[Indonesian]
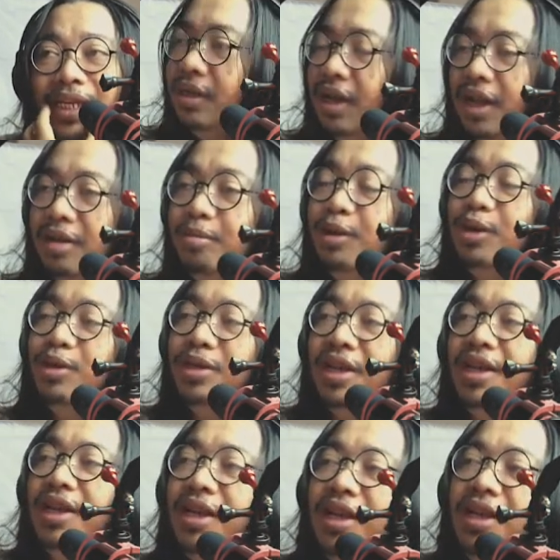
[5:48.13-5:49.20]
nah
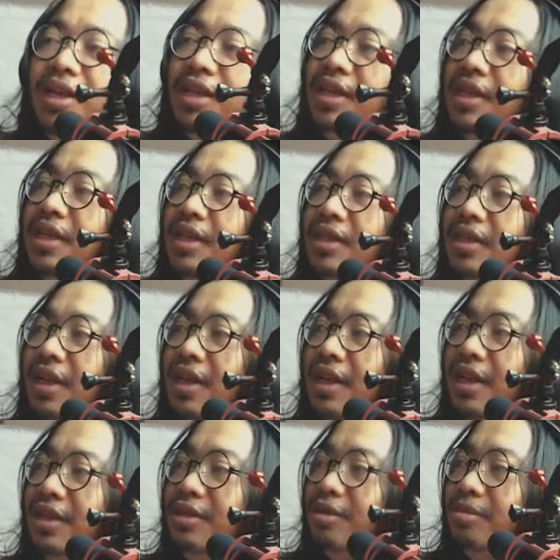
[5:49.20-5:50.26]
bonusnya adalah saya
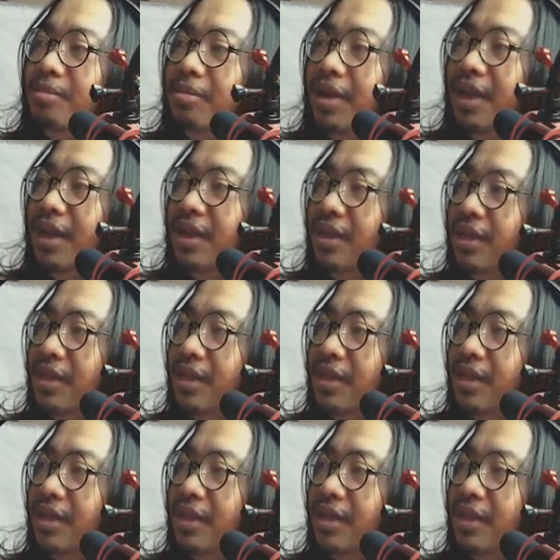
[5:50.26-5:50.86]
akan coba